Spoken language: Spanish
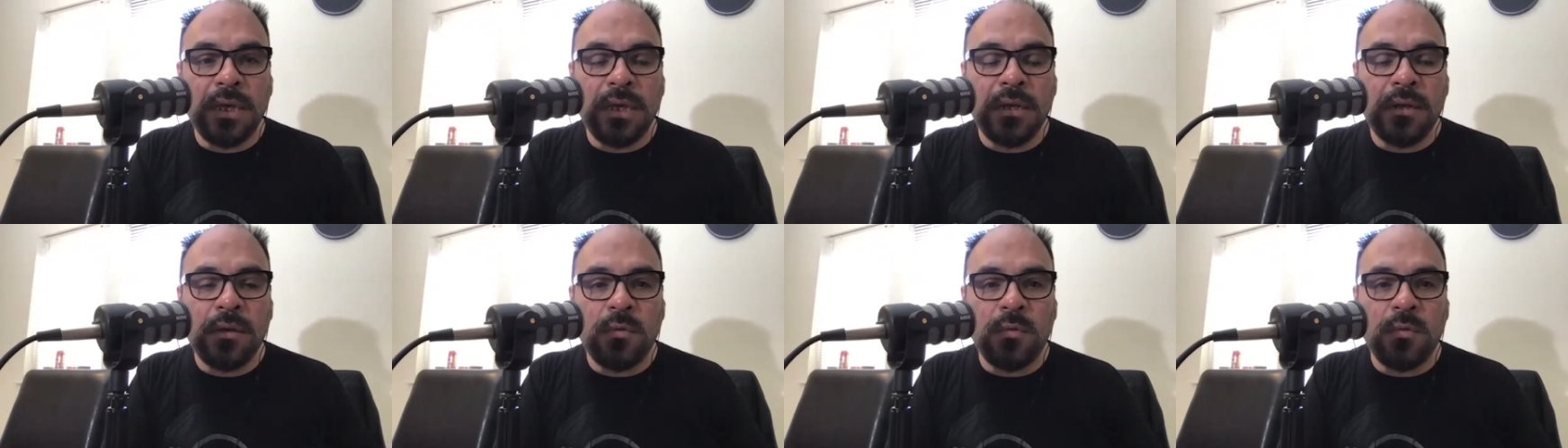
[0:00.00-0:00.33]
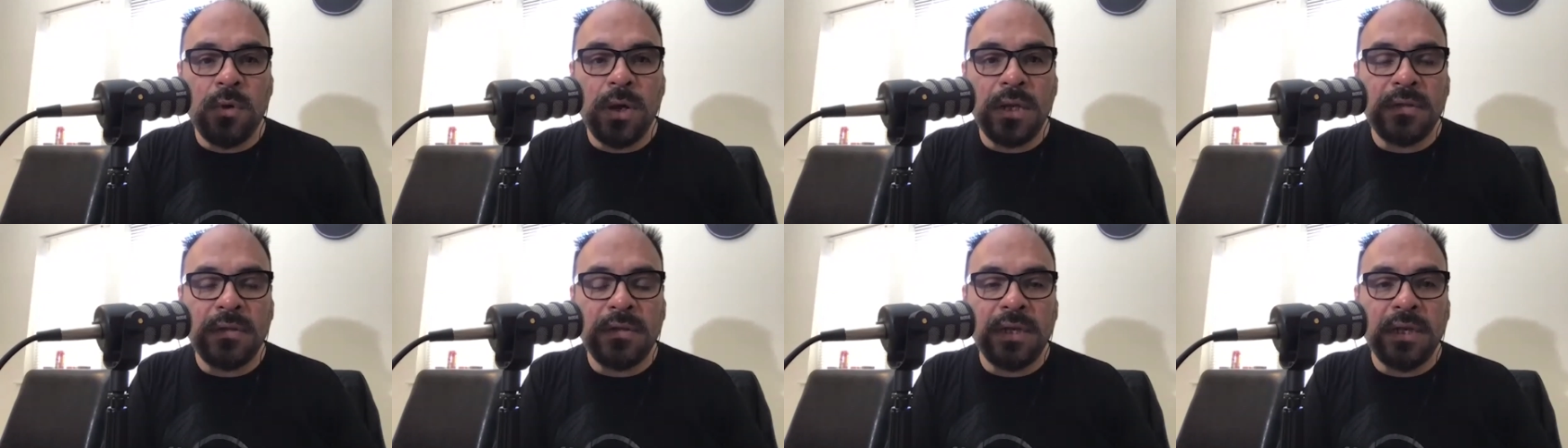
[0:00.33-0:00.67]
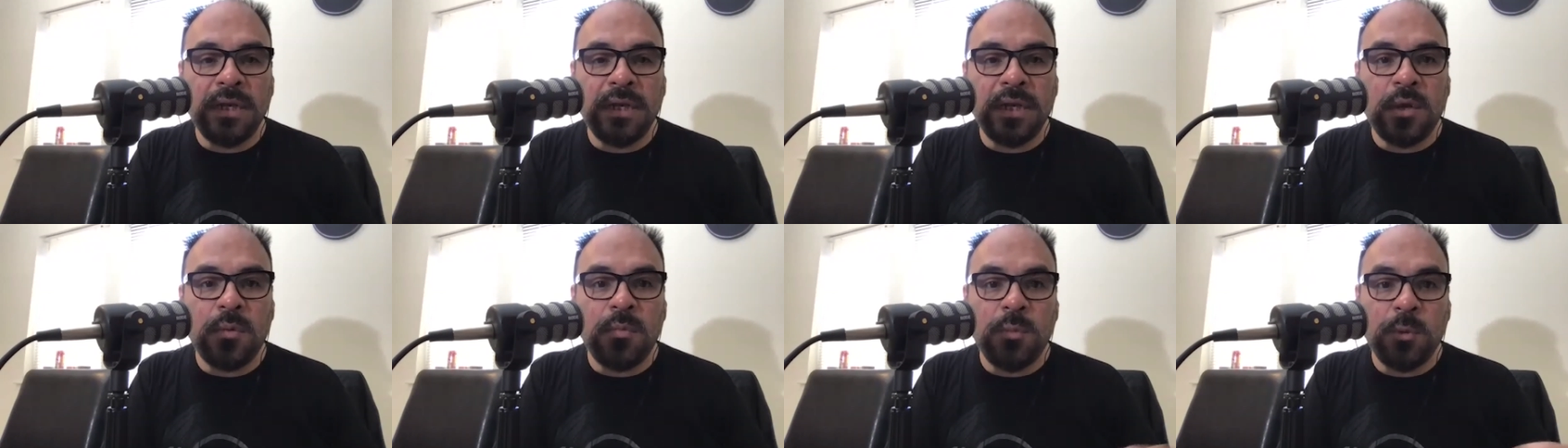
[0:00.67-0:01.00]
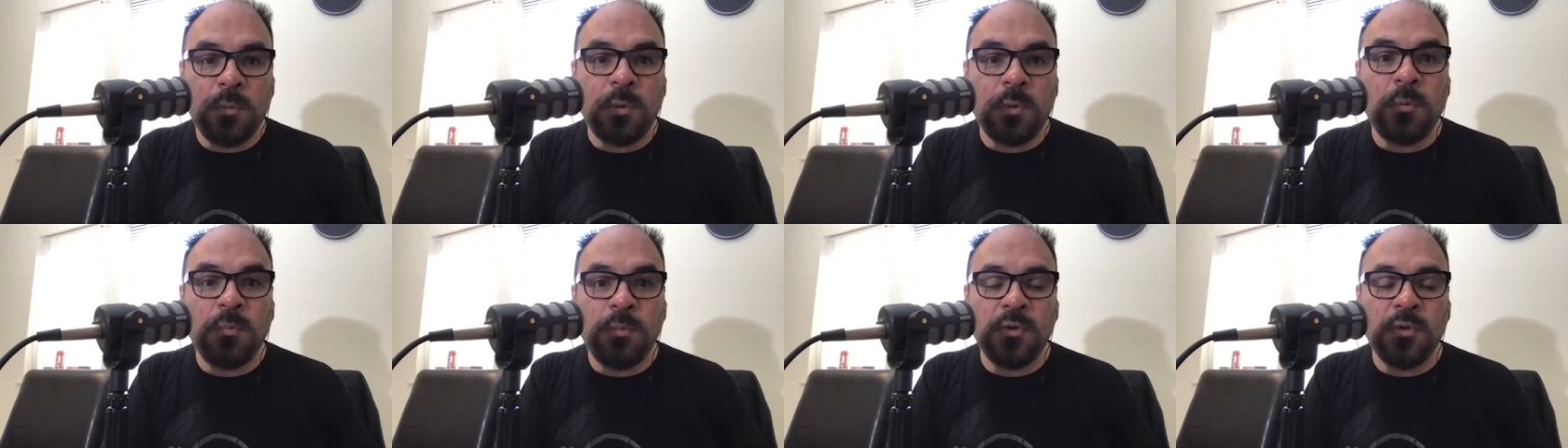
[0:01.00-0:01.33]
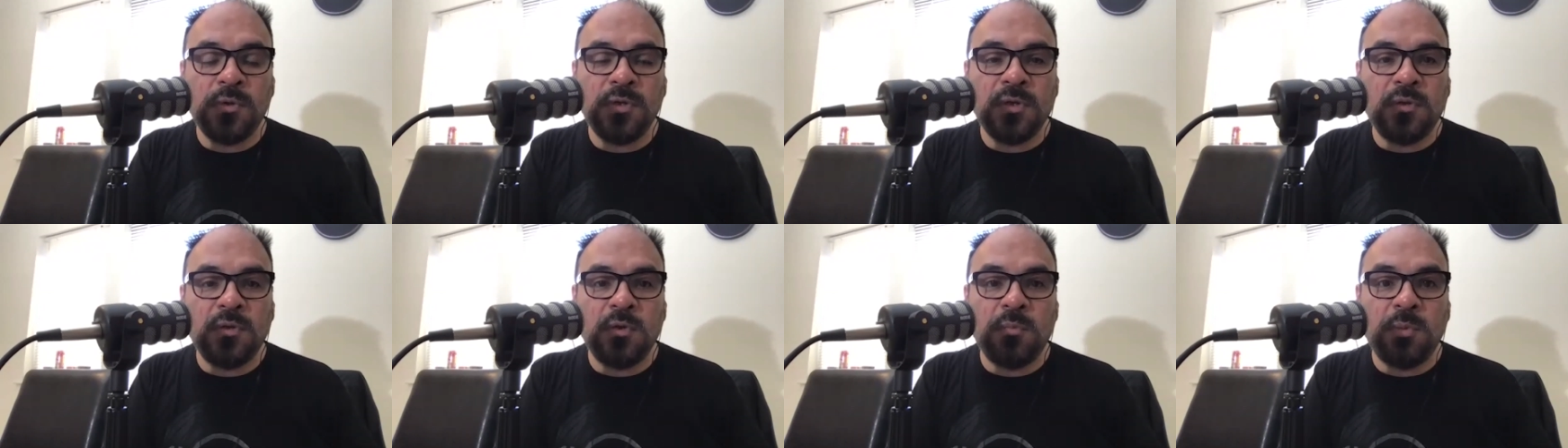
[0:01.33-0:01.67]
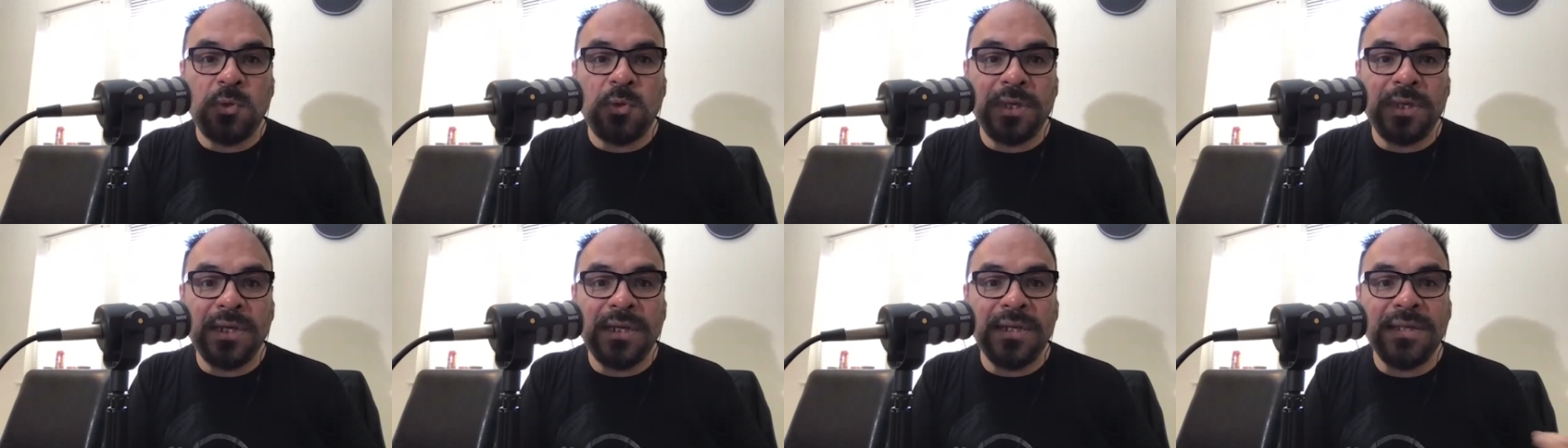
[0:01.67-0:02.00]
el cual tiene como propósito
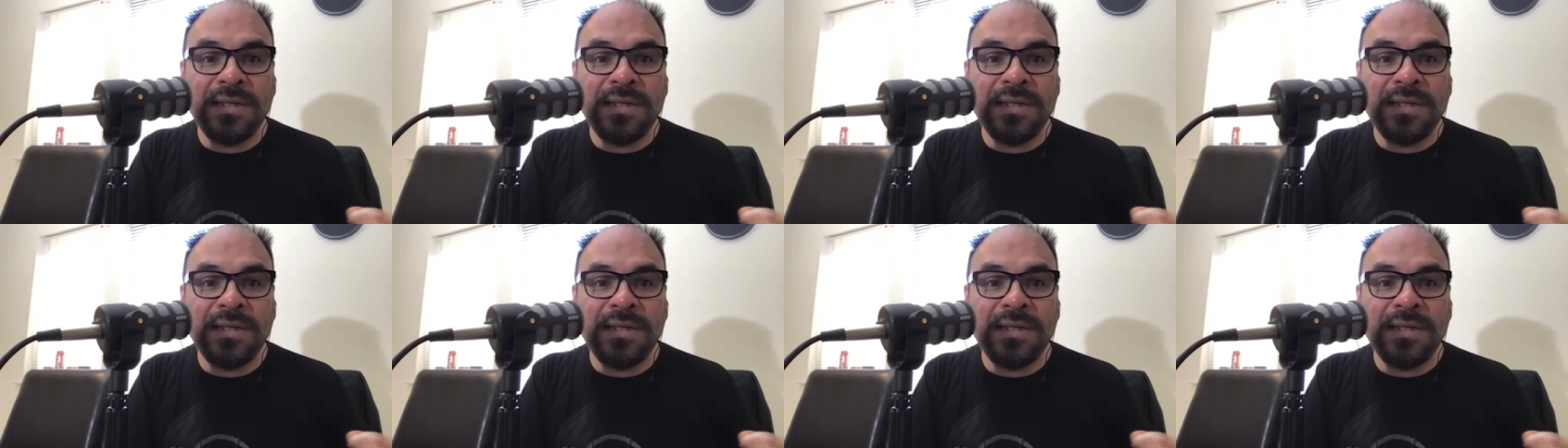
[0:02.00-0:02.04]
poder